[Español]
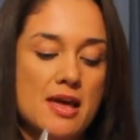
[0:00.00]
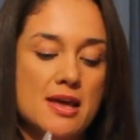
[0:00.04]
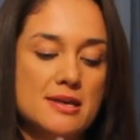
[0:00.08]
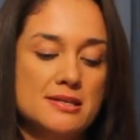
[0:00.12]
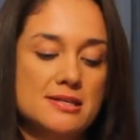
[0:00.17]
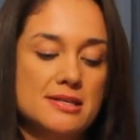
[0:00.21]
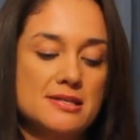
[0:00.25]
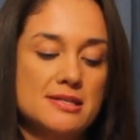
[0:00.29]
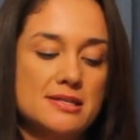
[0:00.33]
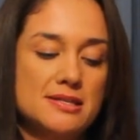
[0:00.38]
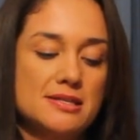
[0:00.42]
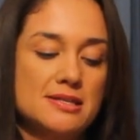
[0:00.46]

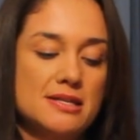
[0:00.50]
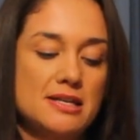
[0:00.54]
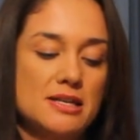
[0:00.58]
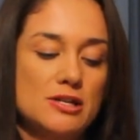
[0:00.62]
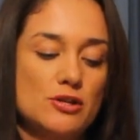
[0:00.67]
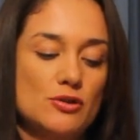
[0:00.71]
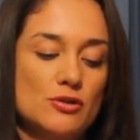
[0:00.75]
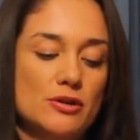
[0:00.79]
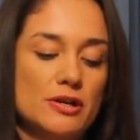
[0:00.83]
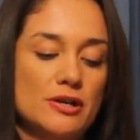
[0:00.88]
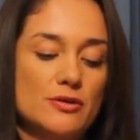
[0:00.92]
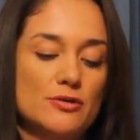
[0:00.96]
Es ese
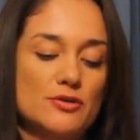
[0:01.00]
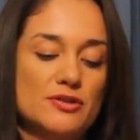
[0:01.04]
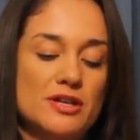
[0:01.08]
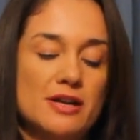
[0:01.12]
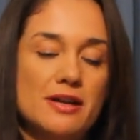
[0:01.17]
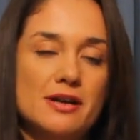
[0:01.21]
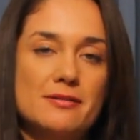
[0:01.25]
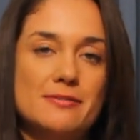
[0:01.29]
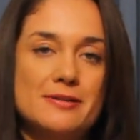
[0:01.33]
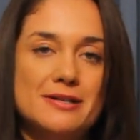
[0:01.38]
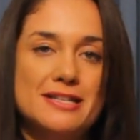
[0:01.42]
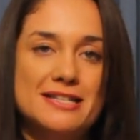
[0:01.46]
chilito que nos
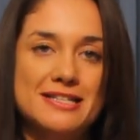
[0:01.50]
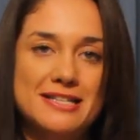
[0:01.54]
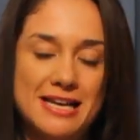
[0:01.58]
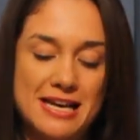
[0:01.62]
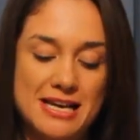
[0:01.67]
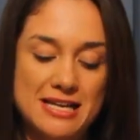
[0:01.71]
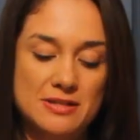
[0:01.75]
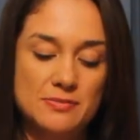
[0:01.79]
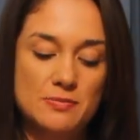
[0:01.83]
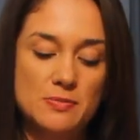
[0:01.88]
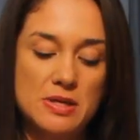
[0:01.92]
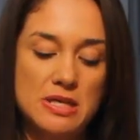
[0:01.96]
dan a veces en
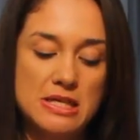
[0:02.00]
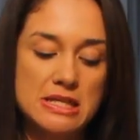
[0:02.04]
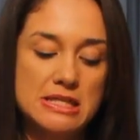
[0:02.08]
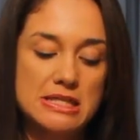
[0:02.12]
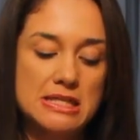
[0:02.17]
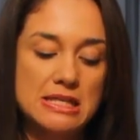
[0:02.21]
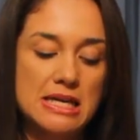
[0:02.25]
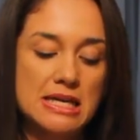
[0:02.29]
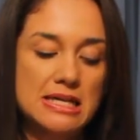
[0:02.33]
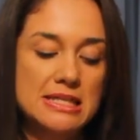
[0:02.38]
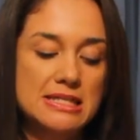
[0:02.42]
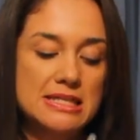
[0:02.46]
las
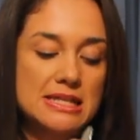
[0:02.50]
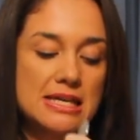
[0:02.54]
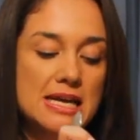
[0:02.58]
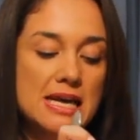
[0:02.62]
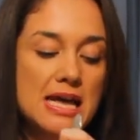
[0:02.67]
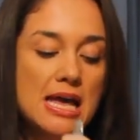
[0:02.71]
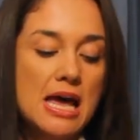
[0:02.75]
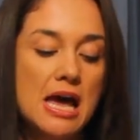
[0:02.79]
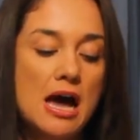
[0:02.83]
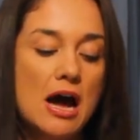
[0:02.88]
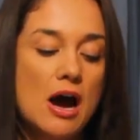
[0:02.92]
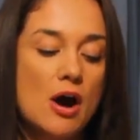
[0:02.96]
pizzas.
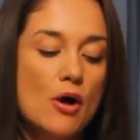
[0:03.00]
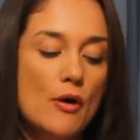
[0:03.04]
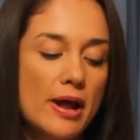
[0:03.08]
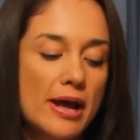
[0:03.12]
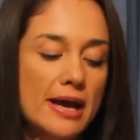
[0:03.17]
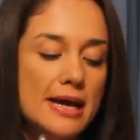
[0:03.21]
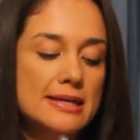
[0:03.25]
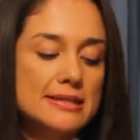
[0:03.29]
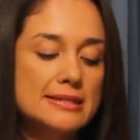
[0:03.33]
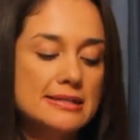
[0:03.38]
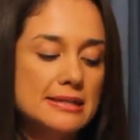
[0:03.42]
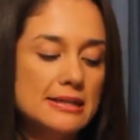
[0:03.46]

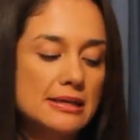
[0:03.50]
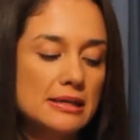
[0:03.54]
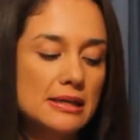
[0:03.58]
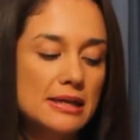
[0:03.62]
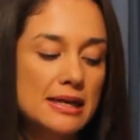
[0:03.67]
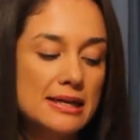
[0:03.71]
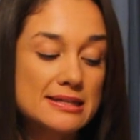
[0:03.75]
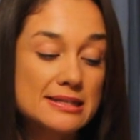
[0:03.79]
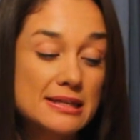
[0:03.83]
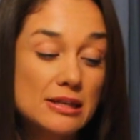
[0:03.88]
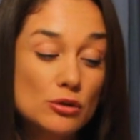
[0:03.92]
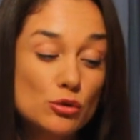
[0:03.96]
Ahora que si,
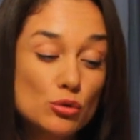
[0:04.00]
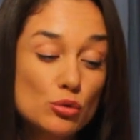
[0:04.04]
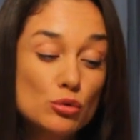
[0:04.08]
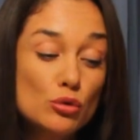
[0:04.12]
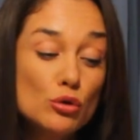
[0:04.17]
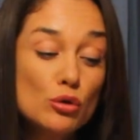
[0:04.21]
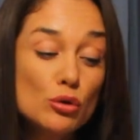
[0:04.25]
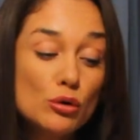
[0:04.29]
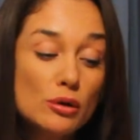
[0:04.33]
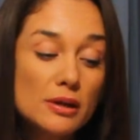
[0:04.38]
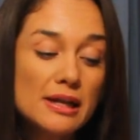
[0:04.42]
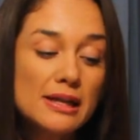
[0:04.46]
que si tú
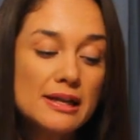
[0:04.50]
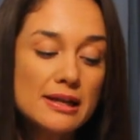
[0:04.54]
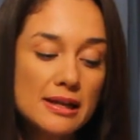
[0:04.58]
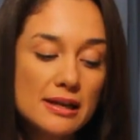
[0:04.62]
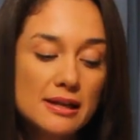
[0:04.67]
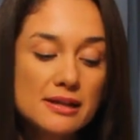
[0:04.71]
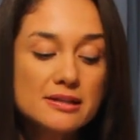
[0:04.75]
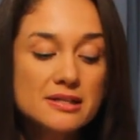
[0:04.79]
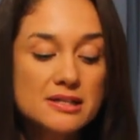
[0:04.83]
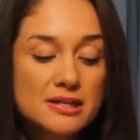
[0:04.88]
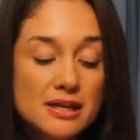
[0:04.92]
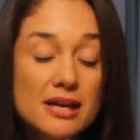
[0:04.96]
no,
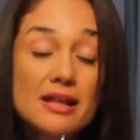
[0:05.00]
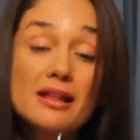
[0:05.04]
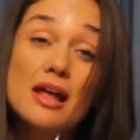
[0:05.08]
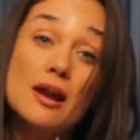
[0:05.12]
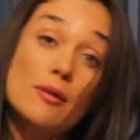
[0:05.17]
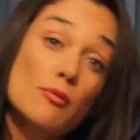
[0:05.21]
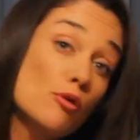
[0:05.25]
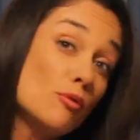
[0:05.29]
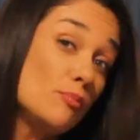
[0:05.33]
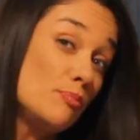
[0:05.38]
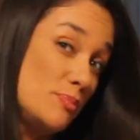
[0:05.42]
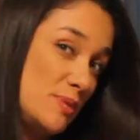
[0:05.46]
el, chile de
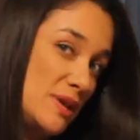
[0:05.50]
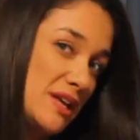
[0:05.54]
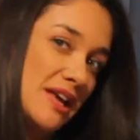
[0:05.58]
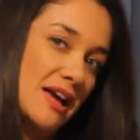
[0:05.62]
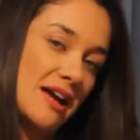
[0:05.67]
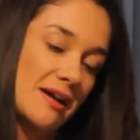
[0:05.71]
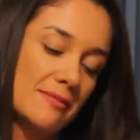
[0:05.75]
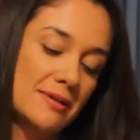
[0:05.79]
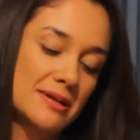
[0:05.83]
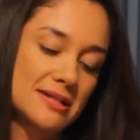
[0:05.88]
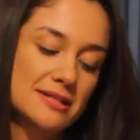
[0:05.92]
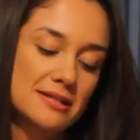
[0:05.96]
árbol
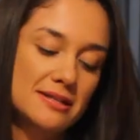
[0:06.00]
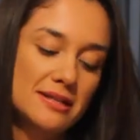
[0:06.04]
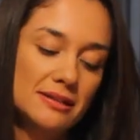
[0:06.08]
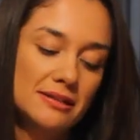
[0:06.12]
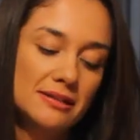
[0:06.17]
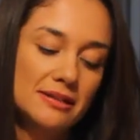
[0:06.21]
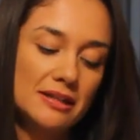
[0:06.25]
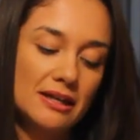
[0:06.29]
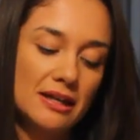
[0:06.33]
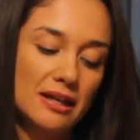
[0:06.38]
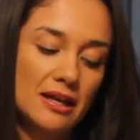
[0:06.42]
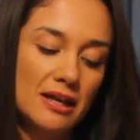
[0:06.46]
pica
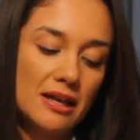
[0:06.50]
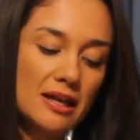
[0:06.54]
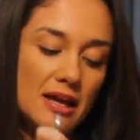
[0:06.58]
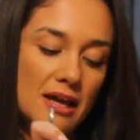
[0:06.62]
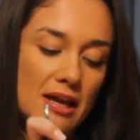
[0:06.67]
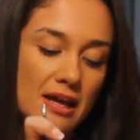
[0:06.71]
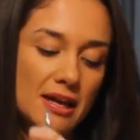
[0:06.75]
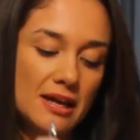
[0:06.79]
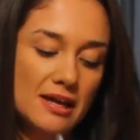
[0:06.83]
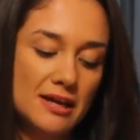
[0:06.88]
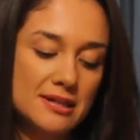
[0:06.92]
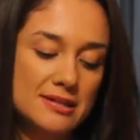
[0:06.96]
bastante.
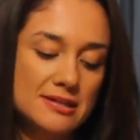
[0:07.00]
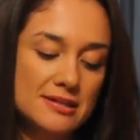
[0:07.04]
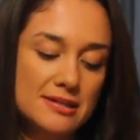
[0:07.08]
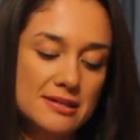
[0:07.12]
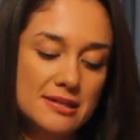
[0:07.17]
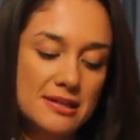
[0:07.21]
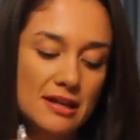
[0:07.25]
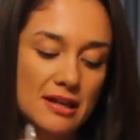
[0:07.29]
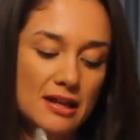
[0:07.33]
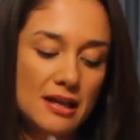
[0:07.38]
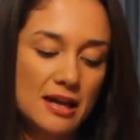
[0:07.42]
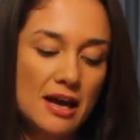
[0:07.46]

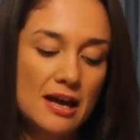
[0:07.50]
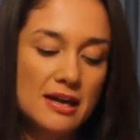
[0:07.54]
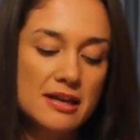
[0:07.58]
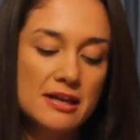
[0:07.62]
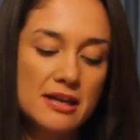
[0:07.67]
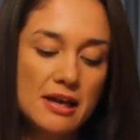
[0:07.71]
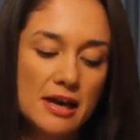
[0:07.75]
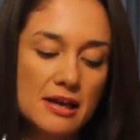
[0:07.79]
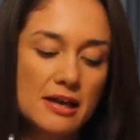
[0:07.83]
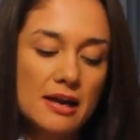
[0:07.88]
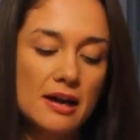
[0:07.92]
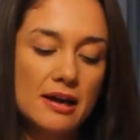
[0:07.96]
Este,
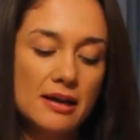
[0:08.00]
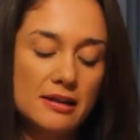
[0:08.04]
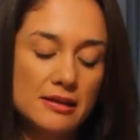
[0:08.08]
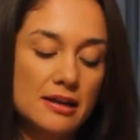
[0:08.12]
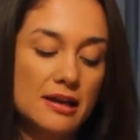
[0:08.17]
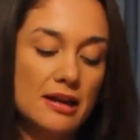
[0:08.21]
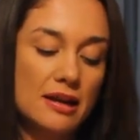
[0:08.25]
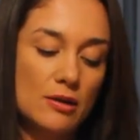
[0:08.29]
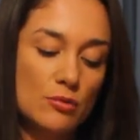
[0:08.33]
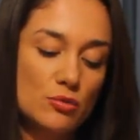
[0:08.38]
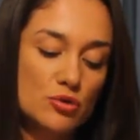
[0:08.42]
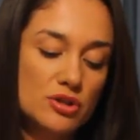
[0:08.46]
hay, gente
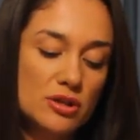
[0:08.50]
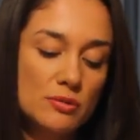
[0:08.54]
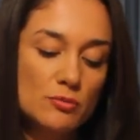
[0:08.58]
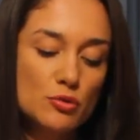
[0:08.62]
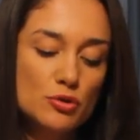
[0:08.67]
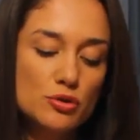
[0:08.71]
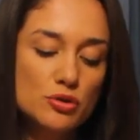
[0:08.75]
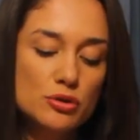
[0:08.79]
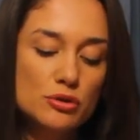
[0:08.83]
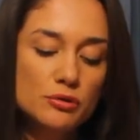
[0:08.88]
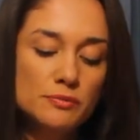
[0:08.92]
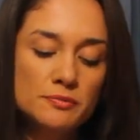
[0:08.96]
que le gusta
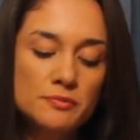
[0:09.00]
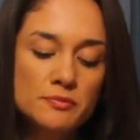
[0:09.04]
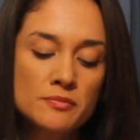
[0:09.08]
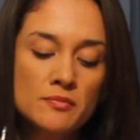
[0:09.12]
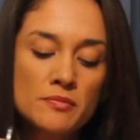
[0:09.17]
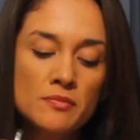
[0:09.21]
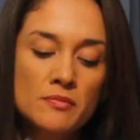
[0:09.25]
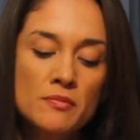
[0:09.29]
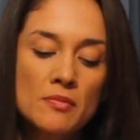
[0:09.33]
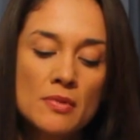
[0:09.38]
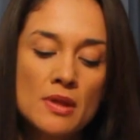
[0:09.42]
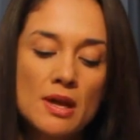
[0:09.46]
mucho.
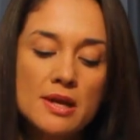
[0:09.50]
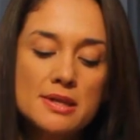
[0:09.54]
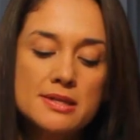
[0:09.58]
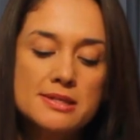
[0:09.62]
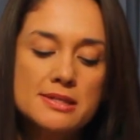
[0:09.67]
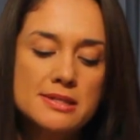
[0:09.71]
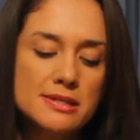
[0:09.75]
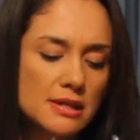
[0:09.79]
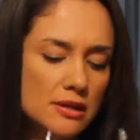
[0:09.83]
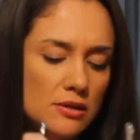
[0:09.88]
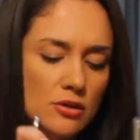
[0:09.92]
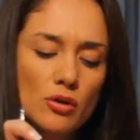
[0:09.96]

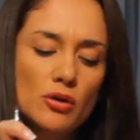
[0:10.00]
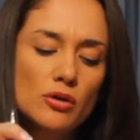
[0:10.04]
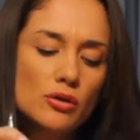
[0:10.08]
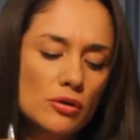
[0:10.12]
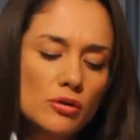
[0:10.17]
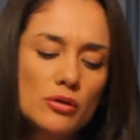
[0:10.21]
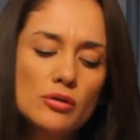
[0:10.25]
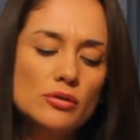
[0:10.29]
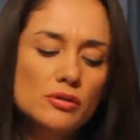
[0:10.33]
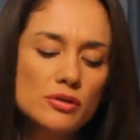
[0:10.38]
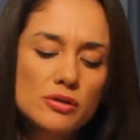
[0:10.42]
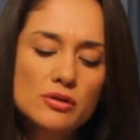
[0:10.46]
Si
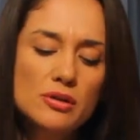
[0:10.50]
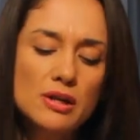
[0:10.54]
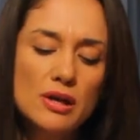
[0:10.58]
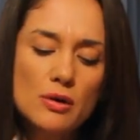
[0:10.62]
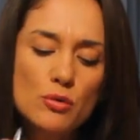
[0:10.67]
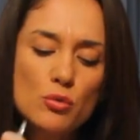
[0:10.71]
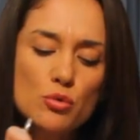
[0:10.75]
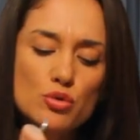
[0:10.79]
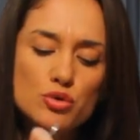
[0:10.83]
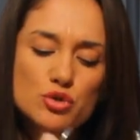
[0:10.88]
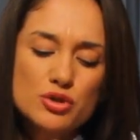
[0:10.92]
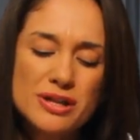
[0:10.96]
no te
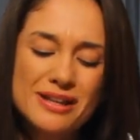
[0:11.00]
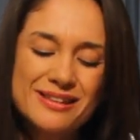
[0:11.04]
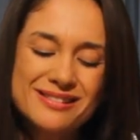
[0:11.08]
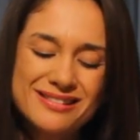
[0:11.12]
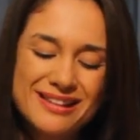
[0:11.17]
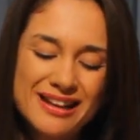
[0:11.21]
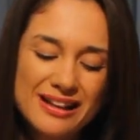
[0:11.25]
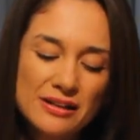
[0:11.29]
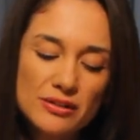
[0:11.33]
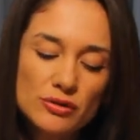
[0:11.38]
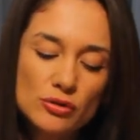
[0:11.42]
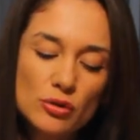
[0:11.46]
gusta
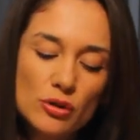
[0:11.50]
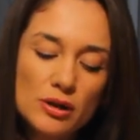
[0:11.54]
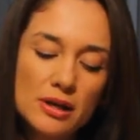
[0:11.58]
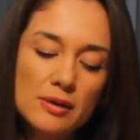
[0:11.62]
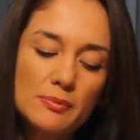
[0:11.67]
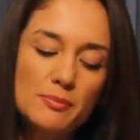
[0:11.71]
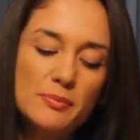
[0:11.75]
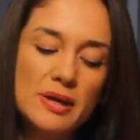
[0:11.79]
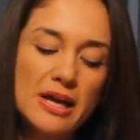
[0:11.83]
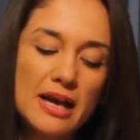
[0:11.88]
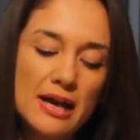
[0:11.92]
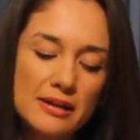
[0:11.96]
tanto
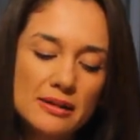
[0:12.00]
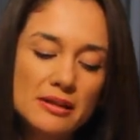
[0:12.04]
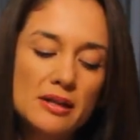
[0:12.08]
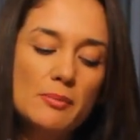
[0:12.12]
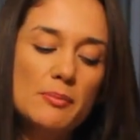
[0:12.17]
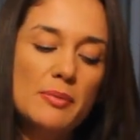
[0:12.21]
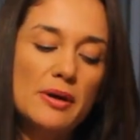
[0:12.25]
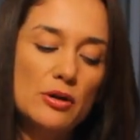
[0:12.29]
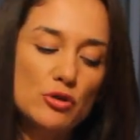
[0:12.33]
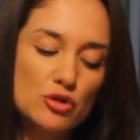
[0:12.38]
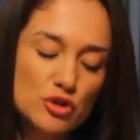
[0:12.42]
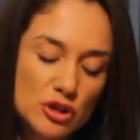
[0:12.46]
el picante,
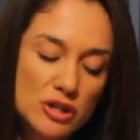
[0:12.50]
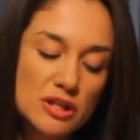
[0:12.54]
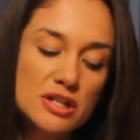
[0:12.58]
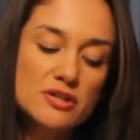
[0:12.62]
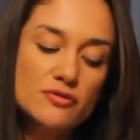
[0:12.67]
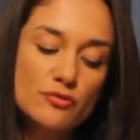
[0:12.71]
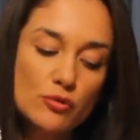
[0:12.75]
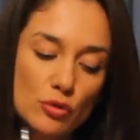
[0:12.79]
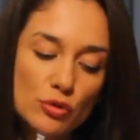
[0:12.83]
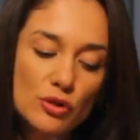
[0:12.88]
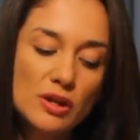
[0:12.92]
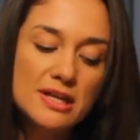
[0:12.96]
pero sí
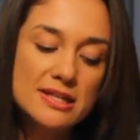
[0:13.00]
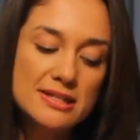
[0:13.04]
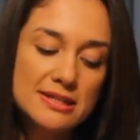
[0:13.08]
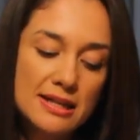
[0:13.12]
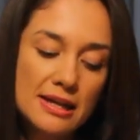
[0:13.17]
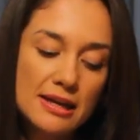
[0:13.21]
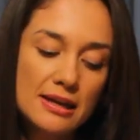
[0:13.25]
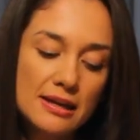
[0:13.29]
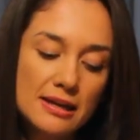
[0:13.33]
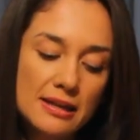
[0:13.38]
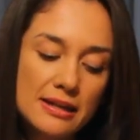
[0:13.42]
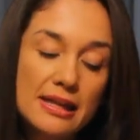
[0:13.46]
disfrutas
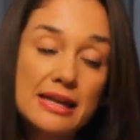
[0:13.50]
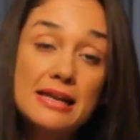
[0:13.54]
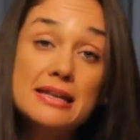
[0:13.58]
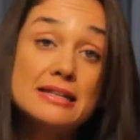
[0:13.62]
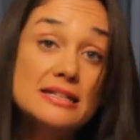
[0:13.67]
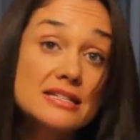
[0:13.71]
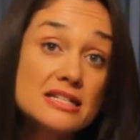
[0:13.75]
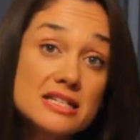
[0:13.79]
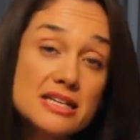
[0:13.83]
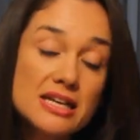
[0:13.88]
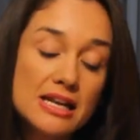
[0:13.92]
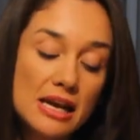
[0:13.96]

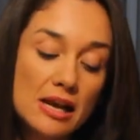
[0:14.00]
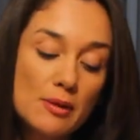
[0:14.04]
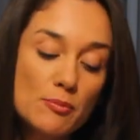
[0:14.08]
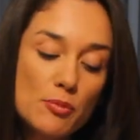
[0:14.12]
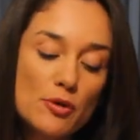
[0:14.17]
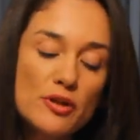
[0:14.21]
del, chile,